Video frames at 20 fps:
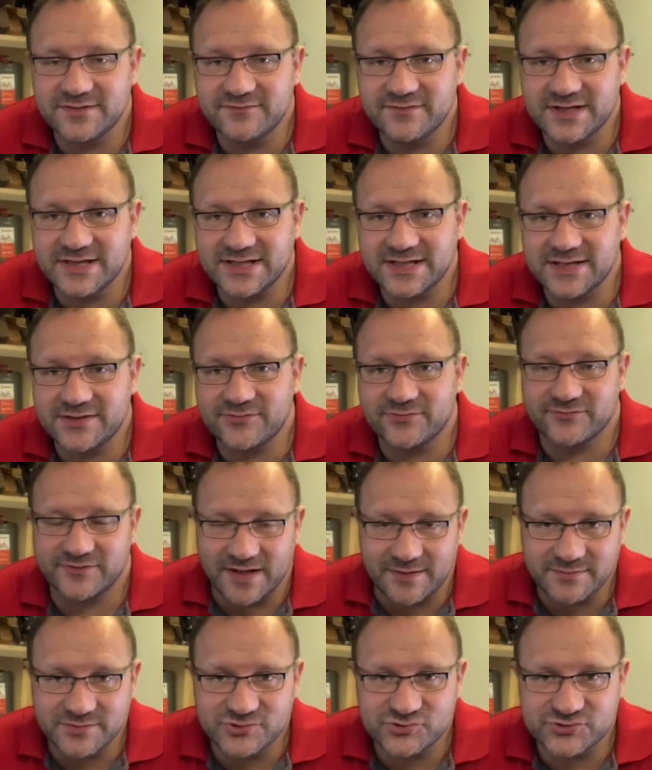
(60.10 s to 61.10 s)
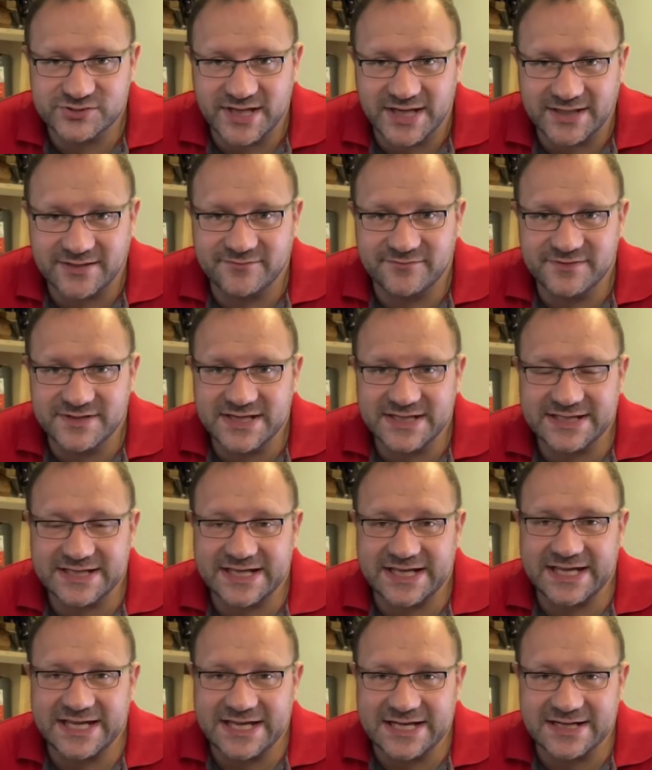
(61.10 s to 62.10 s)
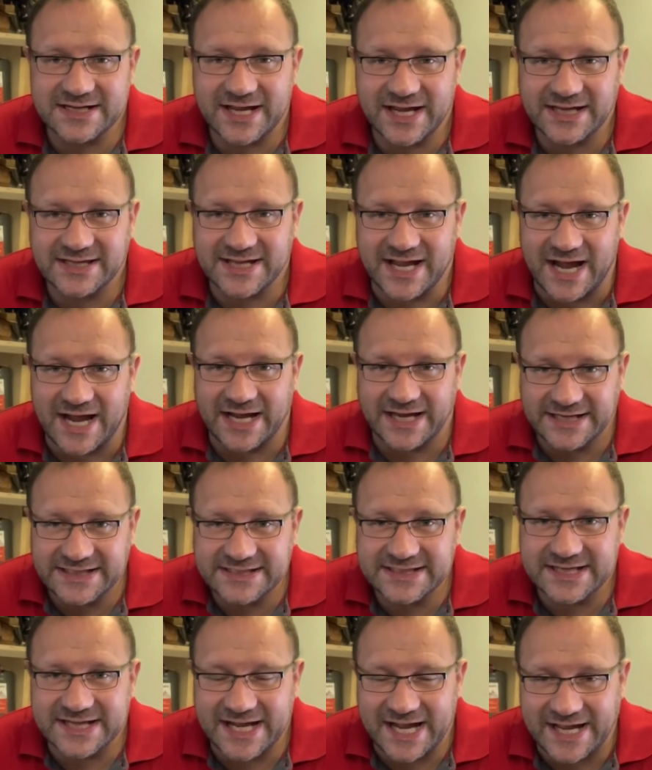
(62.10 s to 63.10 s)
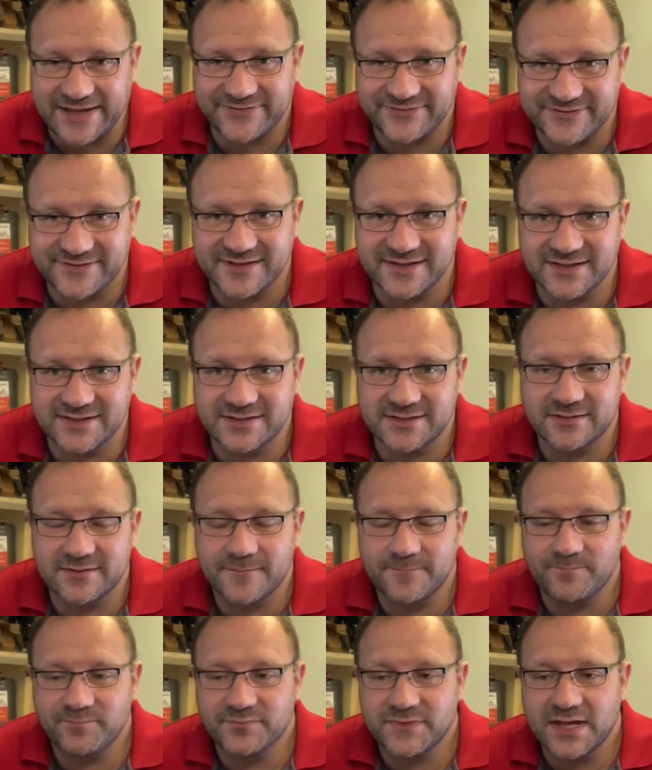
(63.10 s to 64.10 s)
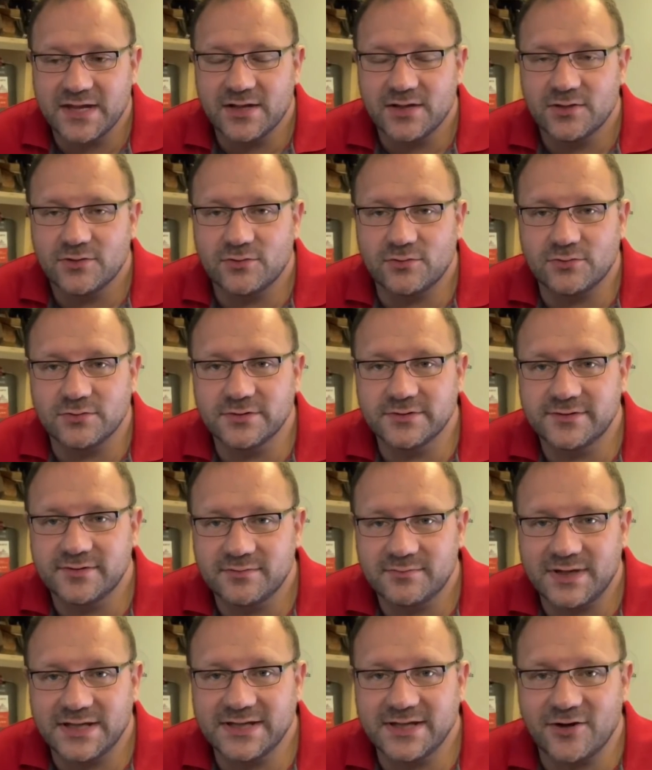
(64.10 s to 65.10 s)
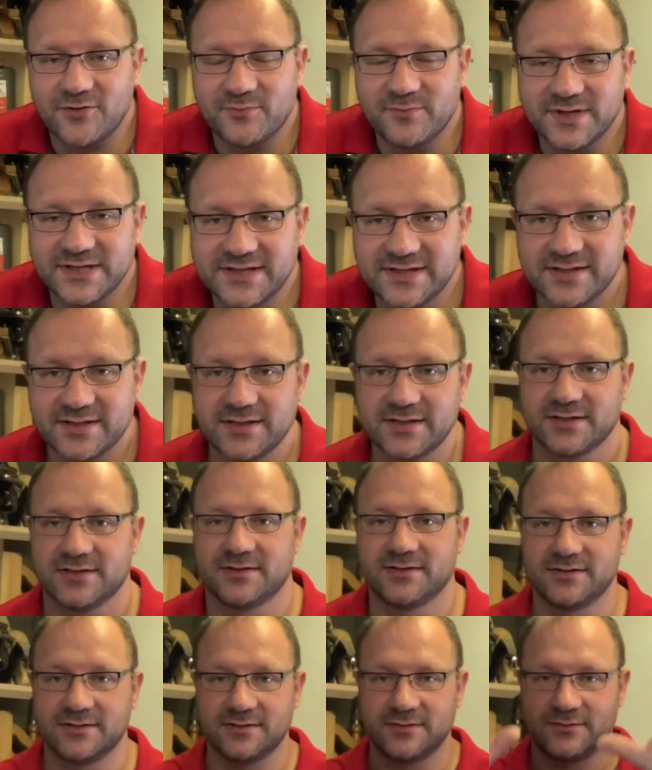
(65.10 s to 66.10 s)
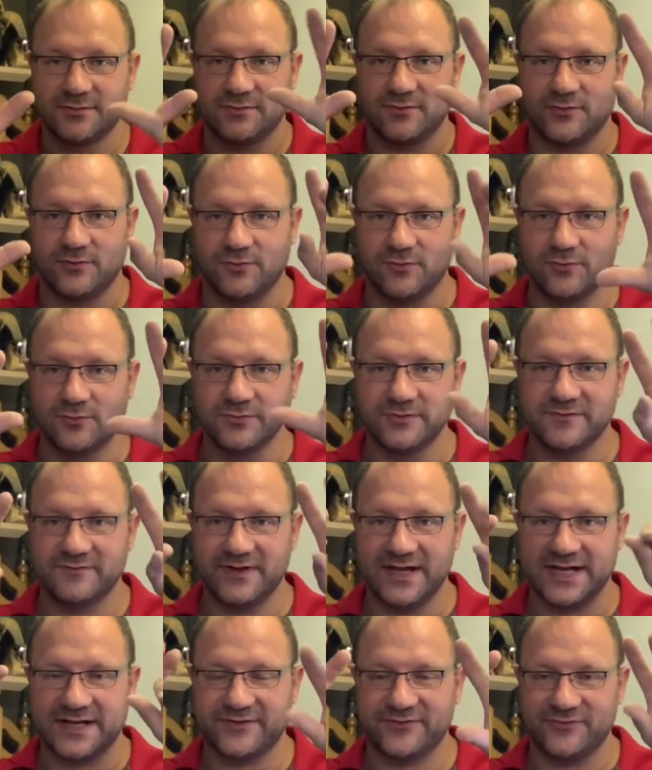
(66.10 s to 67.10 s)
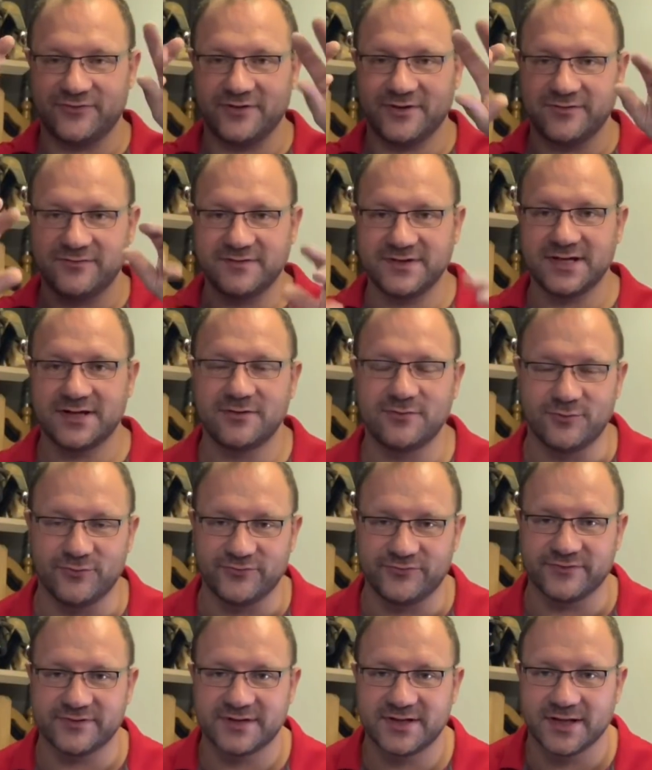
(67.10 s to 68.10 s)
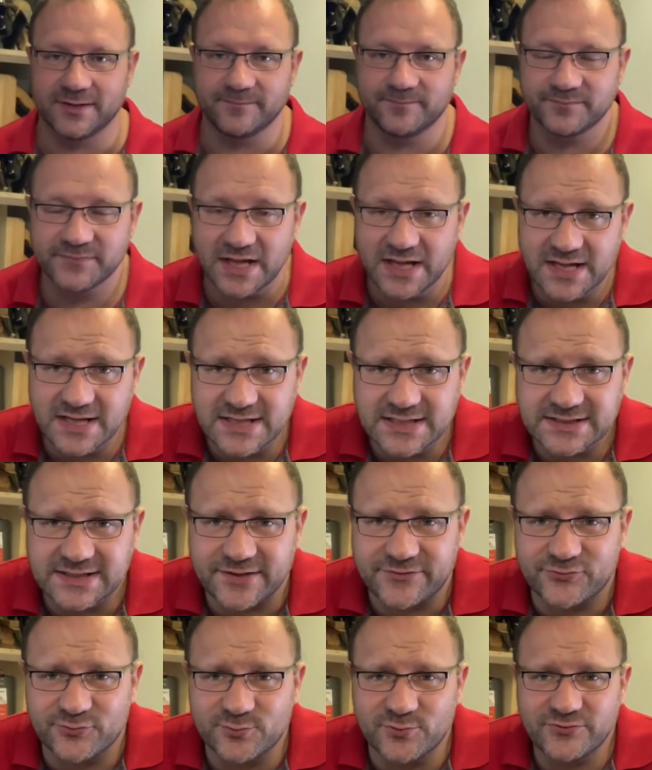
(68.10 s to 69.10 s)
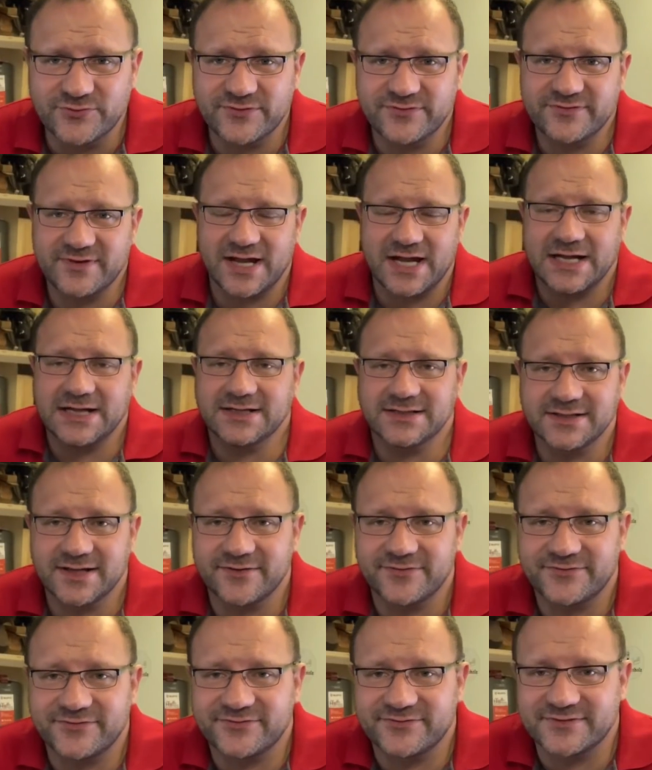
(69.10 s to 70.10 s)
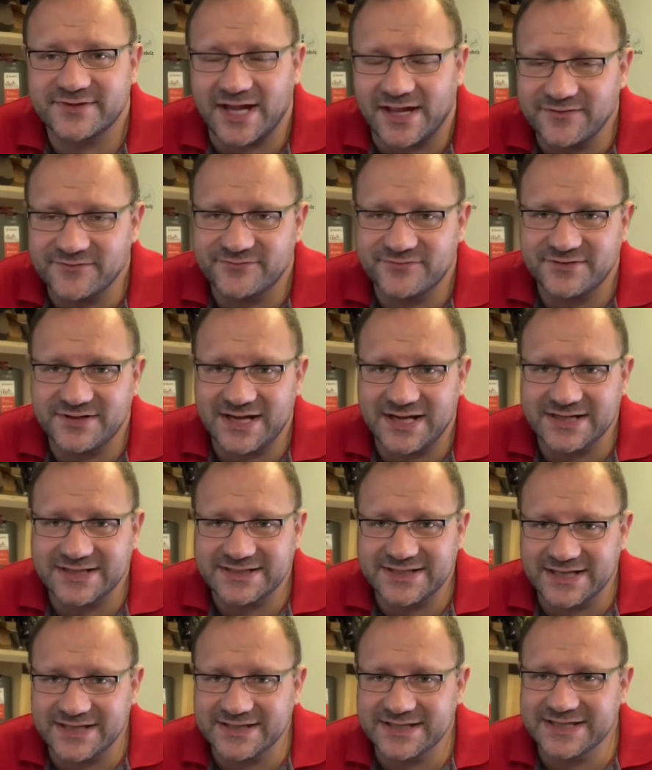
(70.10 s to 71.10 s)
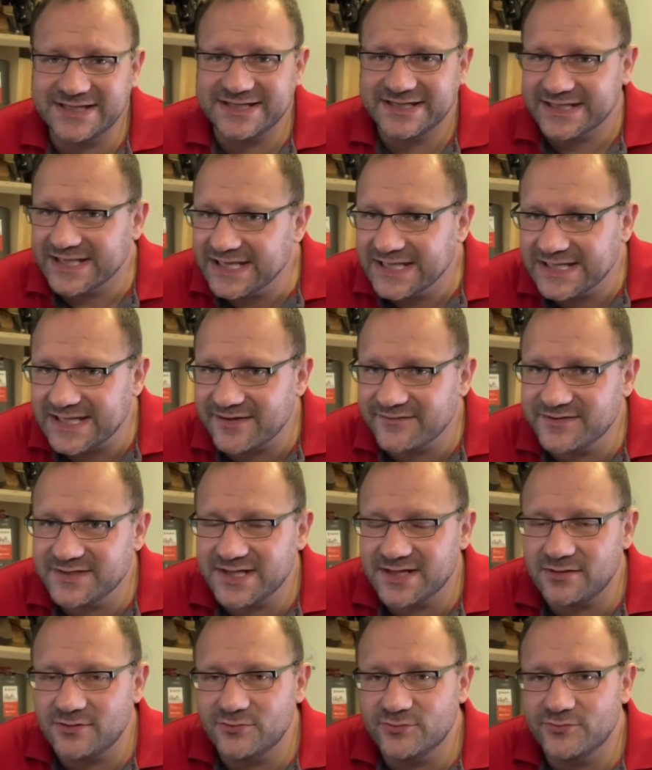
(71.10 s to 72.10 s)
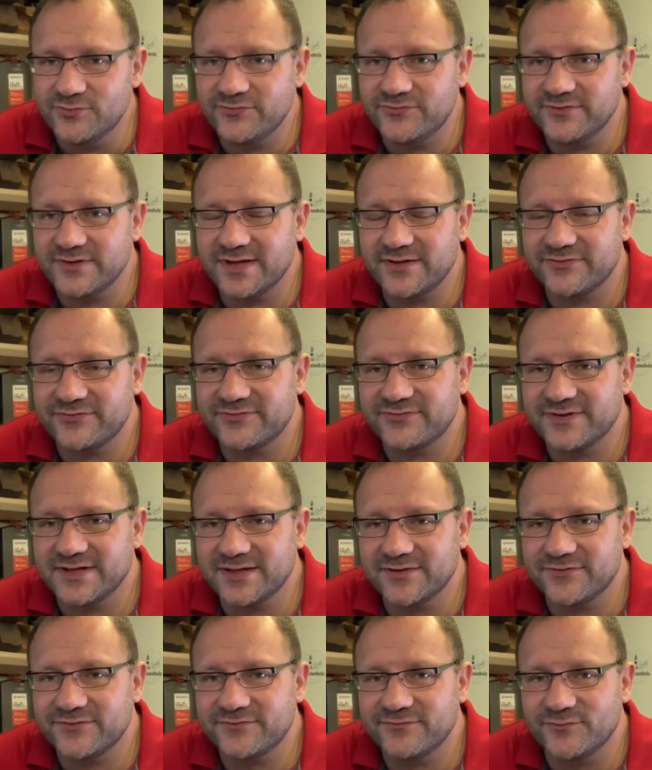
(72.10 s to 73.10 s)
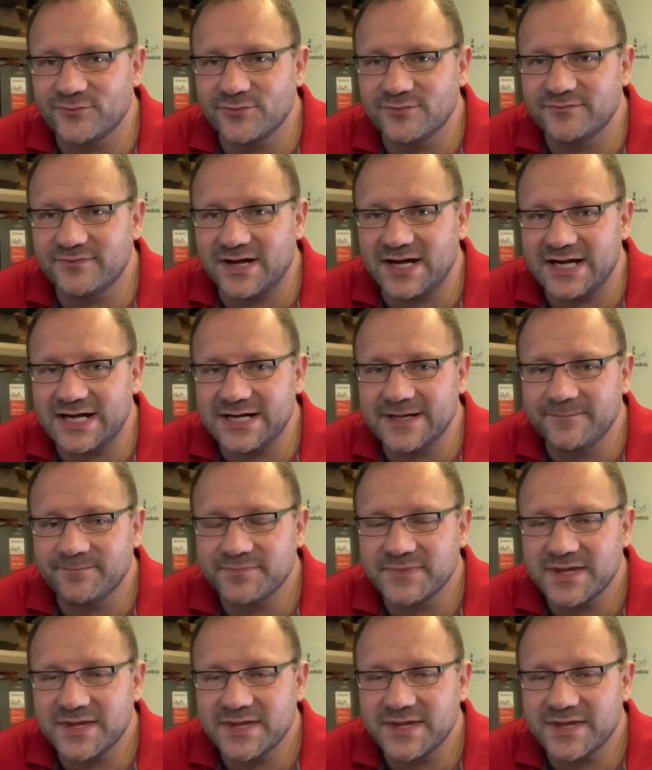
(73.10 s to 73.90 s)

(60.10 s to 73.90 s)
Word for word: wirklich zusammengesteckt wird, regelrecht einrastet und man auch mit ohne Werkzeug wieder lösen kann. Dazu muss ich sagen, das kann vielleicht dann nicht jeder wieder lösen, das ist wohl wahr,